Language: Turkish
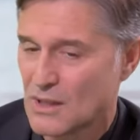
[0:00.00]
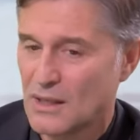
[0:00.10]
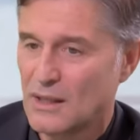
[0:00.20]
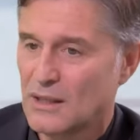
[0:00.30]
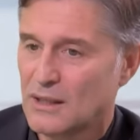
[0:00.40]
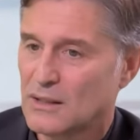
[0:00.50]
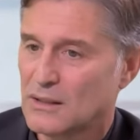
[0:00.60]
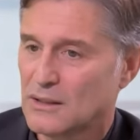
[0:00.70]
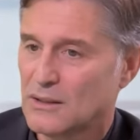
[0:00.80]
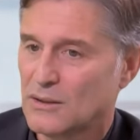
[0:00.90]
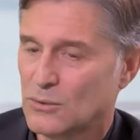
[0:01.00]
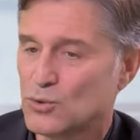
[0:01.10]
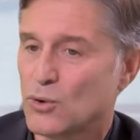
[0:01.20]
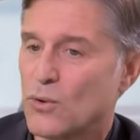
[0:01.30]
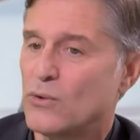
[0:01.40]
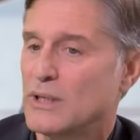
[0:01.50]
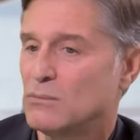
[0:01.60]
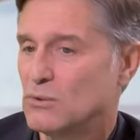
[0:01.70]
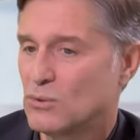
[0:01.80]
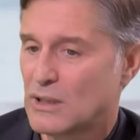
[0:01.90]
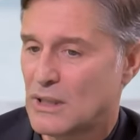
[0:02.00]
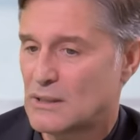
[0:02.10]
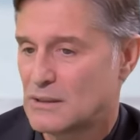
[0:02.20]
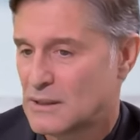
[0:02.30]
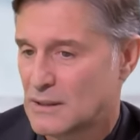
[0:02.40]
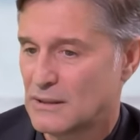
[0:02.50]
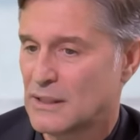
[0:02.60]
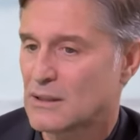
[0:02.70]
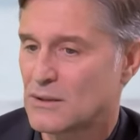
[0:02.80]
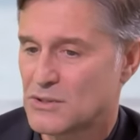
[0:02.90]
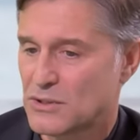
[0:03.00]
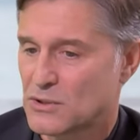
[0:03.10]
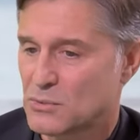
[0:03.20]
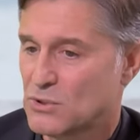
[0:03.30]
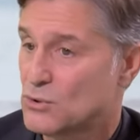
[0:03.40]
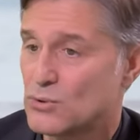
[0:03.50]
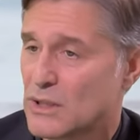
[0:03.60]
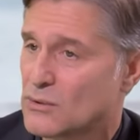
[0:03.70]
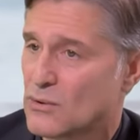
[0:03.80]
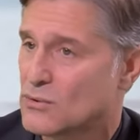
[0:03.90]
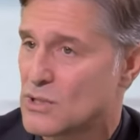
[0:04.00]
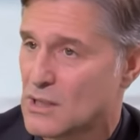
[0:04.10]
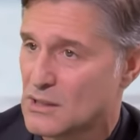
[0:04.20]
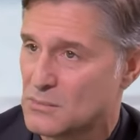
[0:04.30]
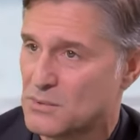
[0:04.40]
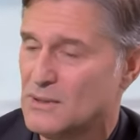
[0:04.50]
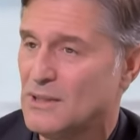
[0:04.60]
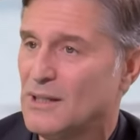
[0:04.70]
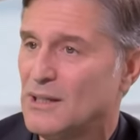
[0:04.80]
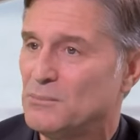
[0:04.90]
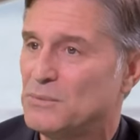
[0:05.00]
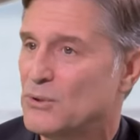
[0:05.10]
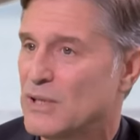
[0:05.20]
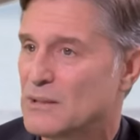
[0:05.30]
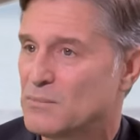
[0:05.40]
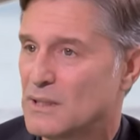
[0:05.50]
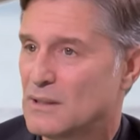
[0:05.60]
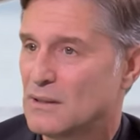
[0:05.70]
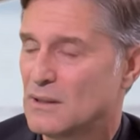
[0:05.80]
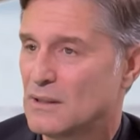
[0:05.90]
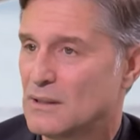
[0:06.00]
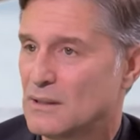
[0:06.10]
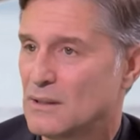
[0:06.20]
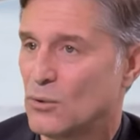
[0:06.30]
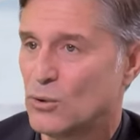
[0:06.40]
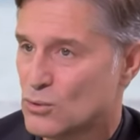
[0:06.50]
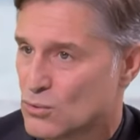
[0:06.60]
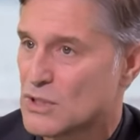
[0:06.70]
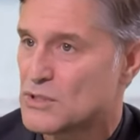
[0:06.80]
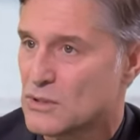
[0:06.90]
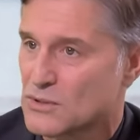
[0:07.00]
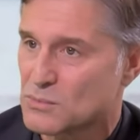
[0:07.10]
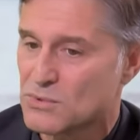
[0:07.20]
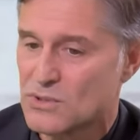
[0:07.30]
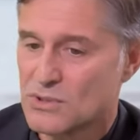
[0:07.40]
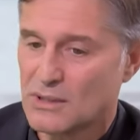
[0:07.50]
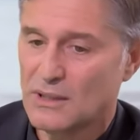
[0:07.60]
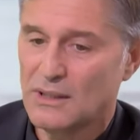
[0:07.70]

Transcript: Hı hı e, çok önemli duayenlerin yanında çalışmış. Cüneyt Gökçer gibi bir yönetmenin e, oyununda çalışmış